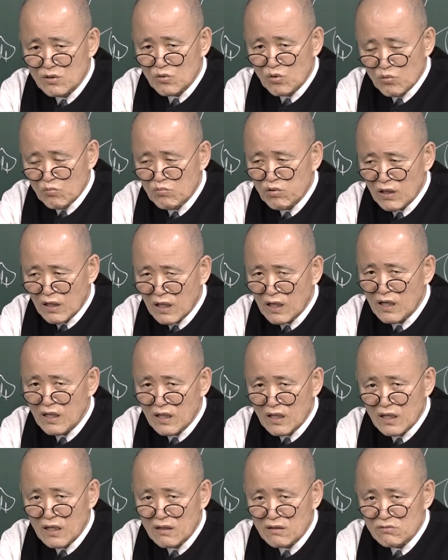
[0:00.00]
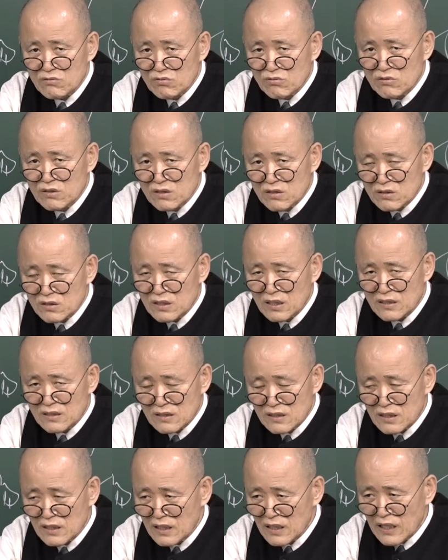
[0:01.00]
공부하려도 이거
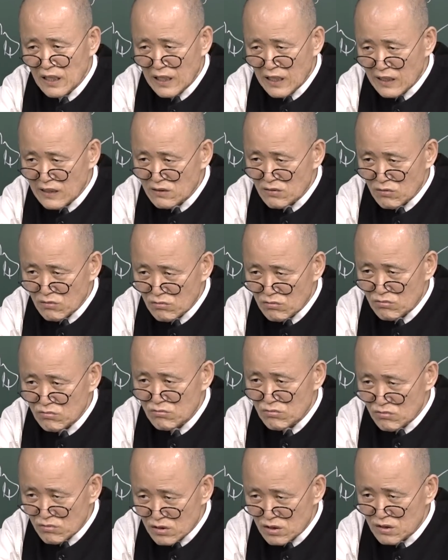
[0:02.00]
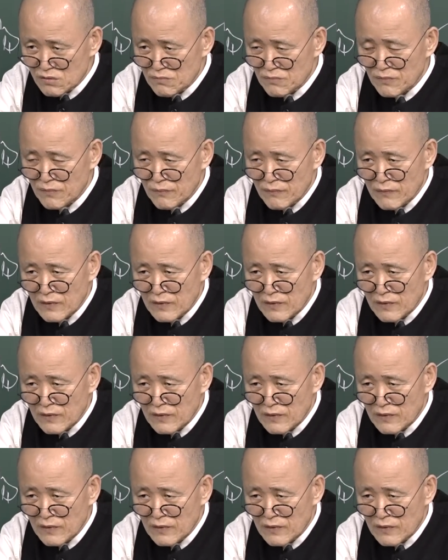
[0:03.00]
자체의 해석도 지금